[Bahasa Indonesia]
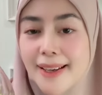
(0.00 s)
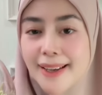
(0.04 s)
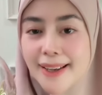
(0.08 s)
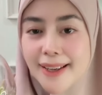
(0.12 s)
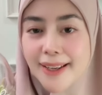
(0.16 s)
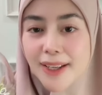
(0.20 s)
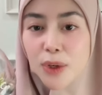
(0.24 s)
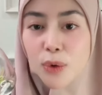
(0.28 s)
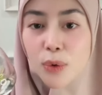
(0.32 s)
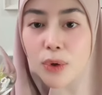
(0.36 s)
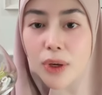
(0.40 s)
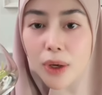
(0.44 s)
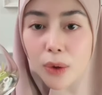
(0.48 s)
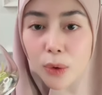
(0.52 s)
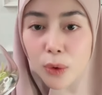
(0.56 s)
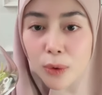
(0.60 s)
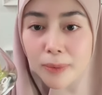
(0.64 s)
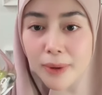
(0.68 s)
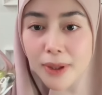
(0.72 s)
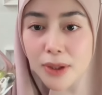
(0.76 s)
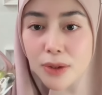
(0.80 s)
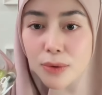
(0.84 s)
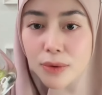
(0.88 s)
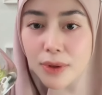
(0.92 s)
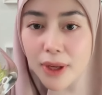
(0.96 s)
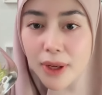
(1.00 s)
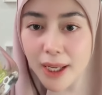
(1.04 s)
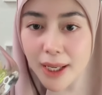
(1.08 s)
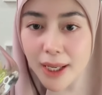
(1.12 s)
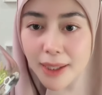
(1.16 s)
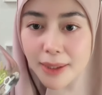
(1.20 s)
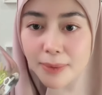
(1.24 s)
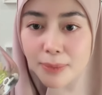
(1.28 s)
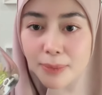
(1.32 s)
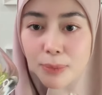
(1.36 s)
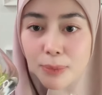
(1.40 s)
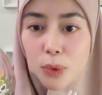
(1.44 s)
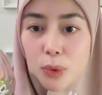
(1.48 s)
ini udah aku
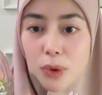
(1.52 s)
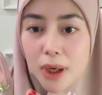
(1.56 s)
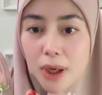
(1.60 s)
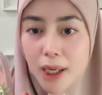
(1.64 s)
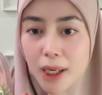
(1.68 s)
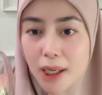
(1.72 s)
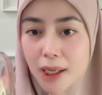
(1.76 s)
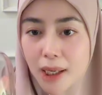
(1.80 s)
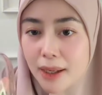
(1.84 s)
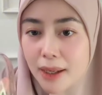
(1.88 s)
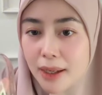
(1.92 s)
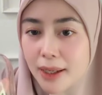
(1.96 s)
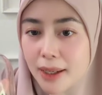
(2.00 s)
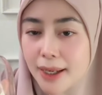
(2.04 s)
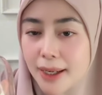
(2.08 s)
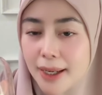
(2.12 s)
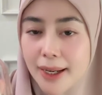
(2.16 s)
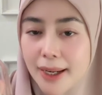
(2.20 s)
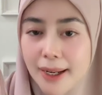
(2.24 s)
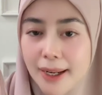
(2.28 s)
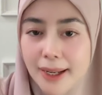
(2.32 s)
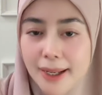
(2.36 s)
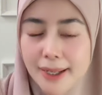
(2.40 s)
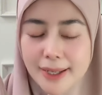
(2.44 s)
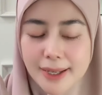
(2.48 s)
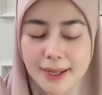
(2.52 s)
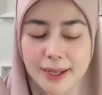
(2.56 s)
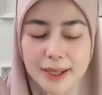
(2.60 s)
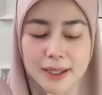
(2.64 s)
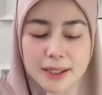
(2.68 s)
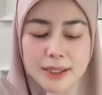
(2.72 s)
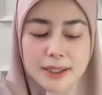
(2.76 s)
masukin bunga kenanganya